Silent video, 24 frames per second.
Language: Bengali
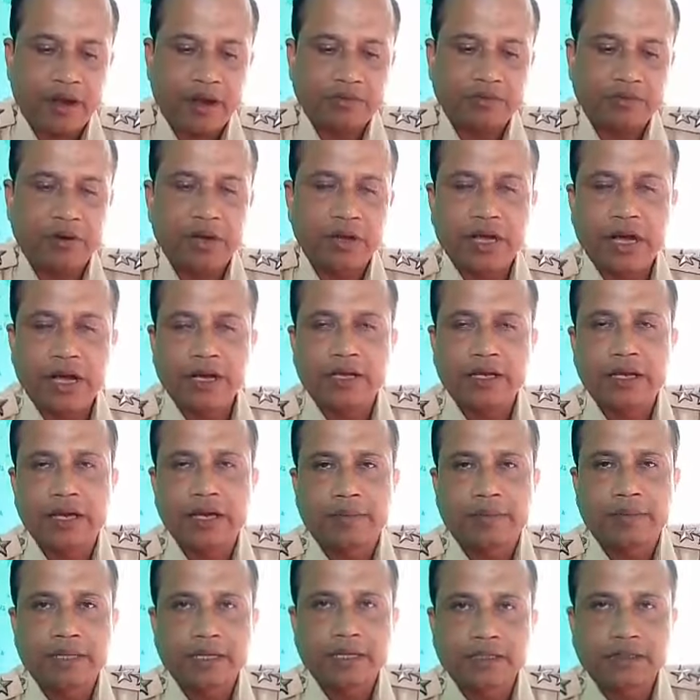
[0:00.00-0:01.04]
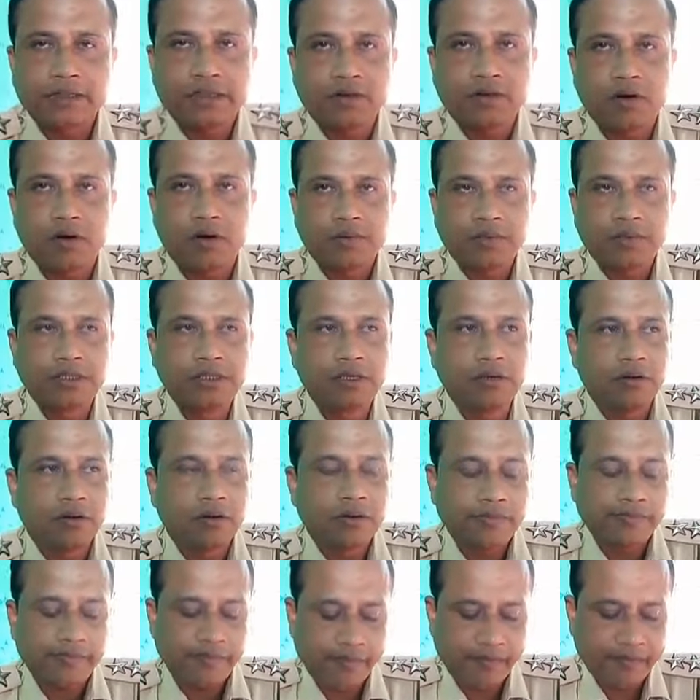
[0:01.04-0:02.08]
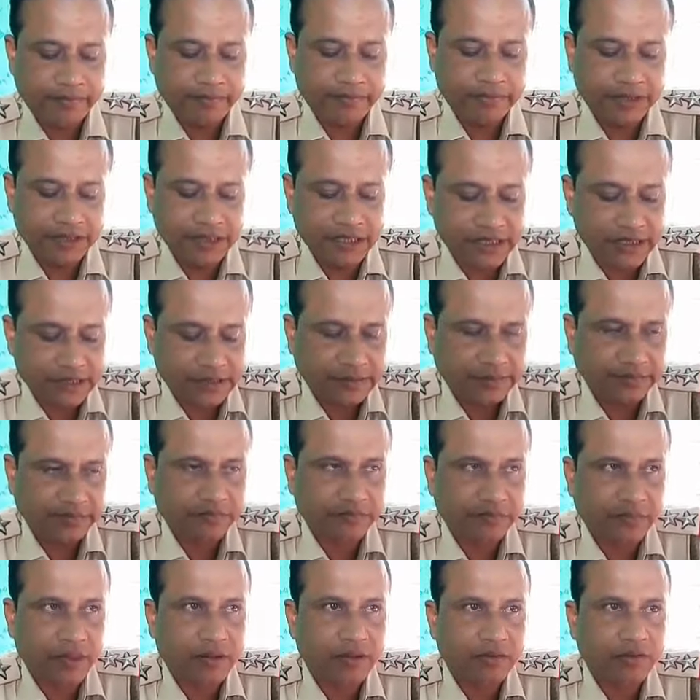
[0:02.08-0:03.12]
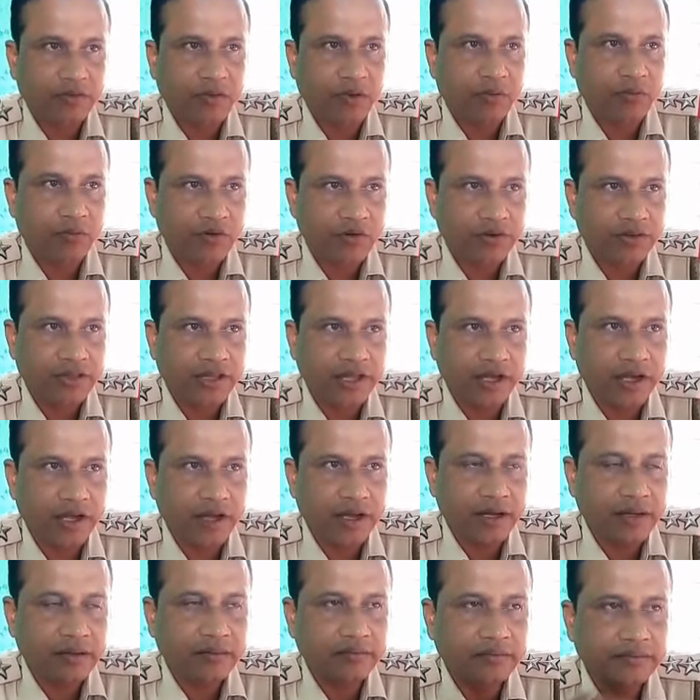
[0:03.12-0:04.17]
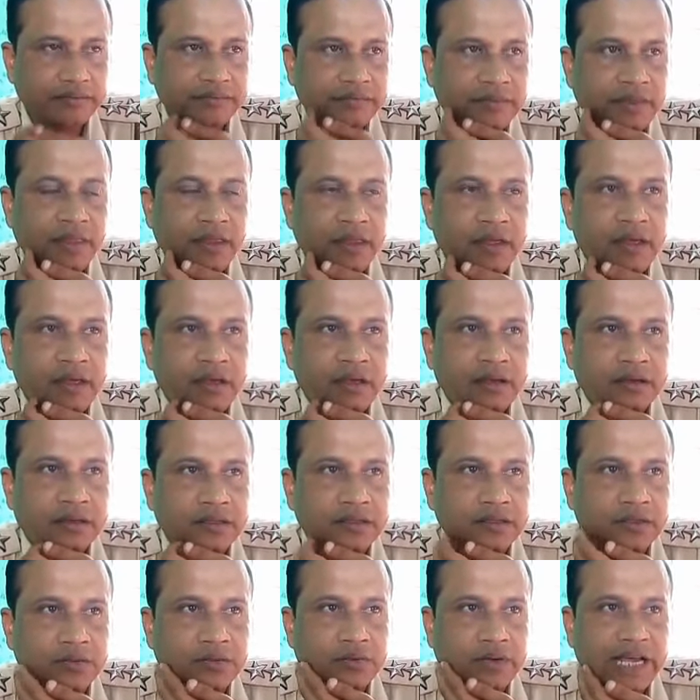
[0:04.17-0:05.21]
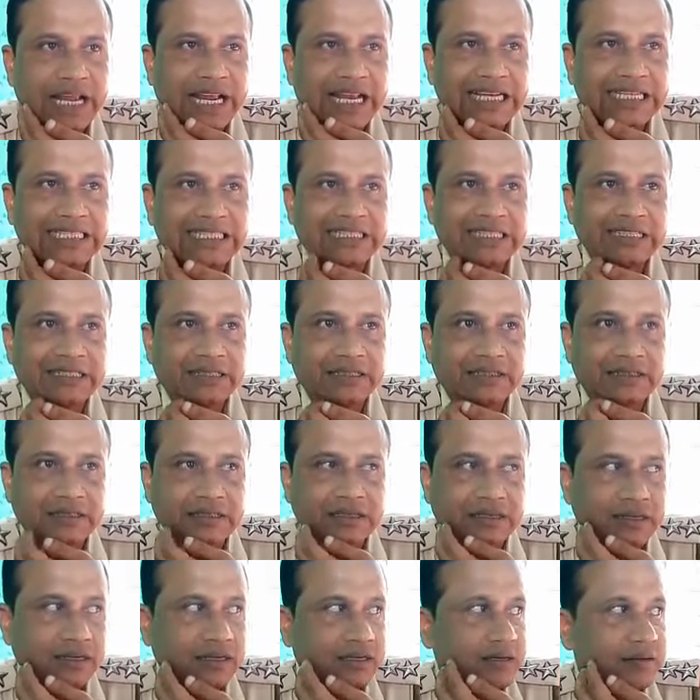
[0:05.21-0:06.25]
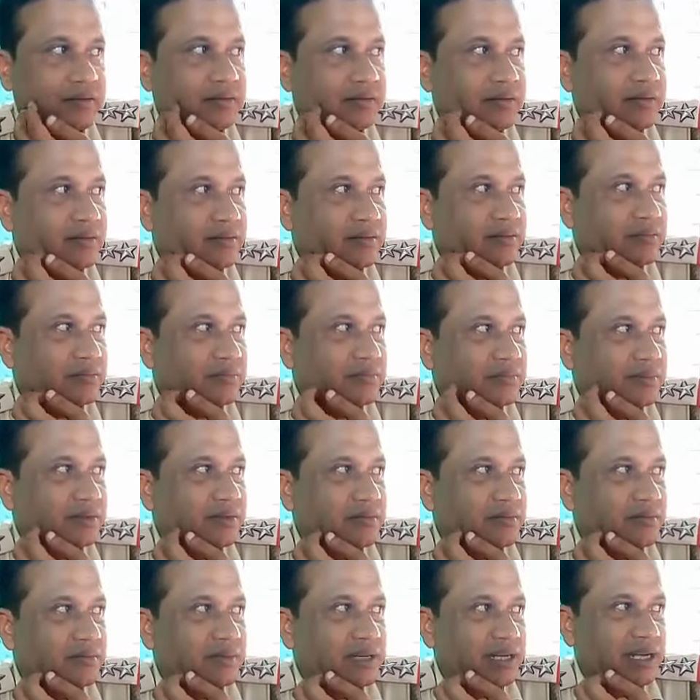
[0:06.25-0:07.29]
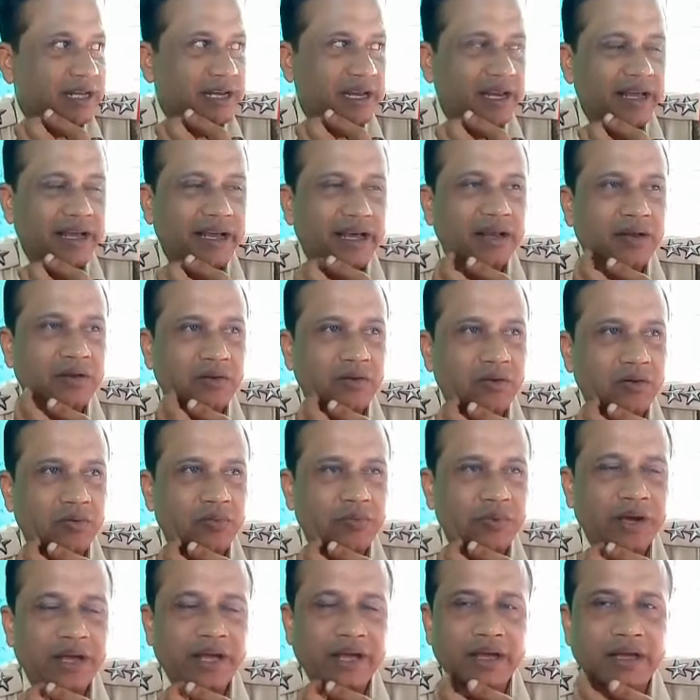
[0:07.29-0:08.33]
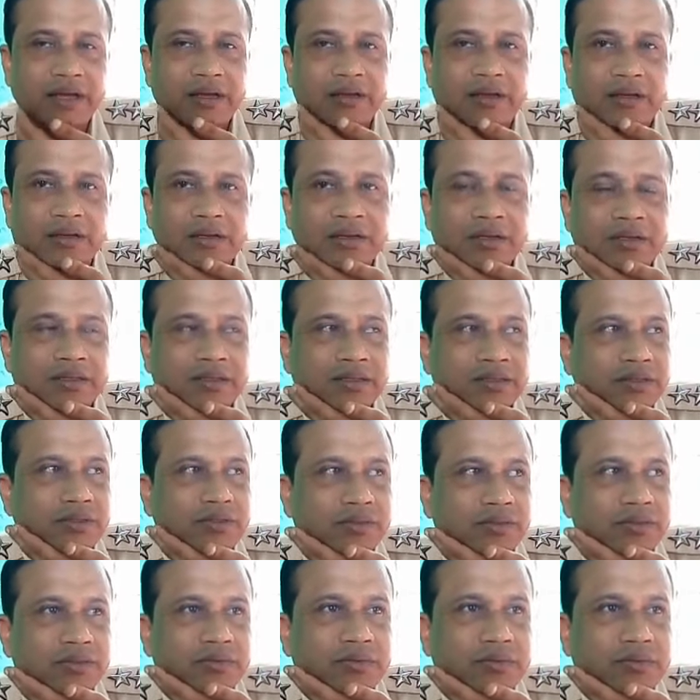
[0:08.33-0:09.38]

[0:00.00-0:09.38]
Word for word: আসলে কালকে আমাদের কাছে খবর ছিল যে ধর্মঘট থেকে কিছু ইলিসিট মানে ইলিগাল উপায়ে কিছু